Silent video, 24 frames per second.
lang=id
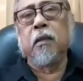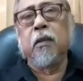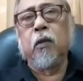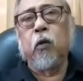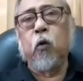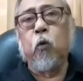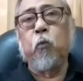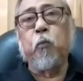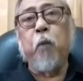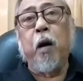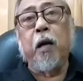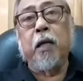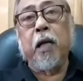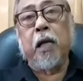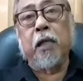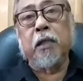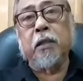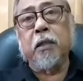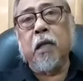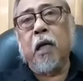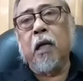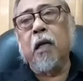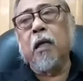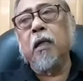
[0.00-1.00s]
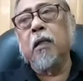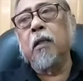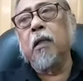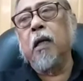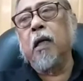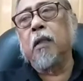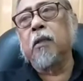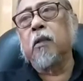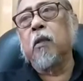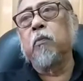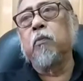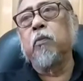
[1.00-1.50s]
rupa dasar
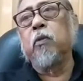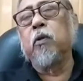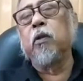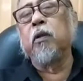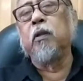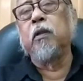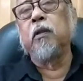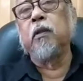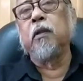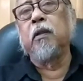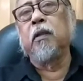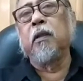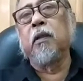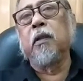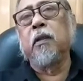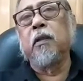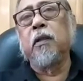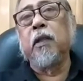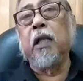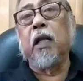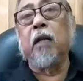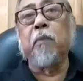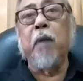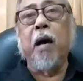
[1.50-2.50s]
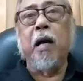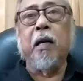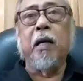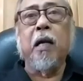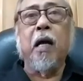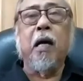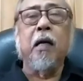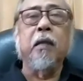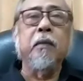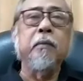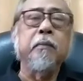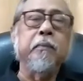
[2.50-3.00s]
ataupun
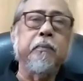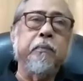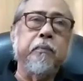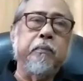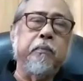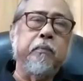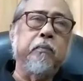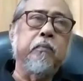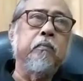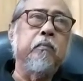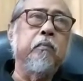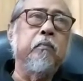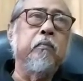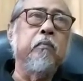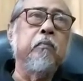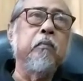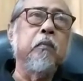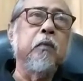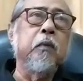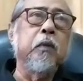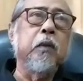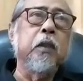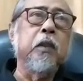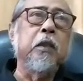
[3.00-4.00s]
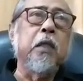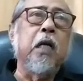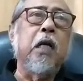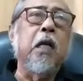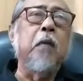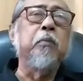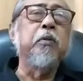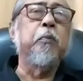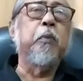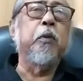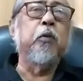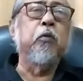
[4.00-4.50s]
nirmana. Di
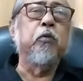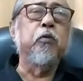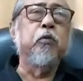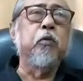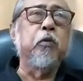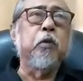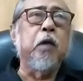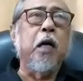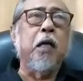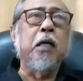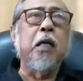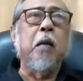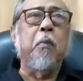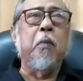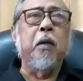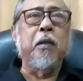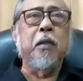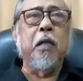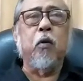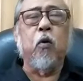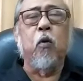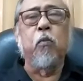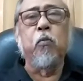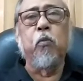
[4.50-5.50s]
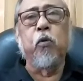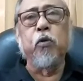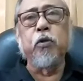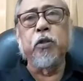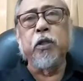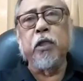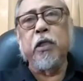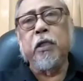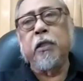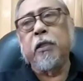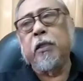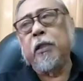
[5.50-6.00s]
dalam pertunjukan namanya
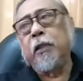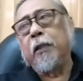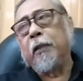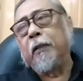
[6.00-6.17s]
komposisi.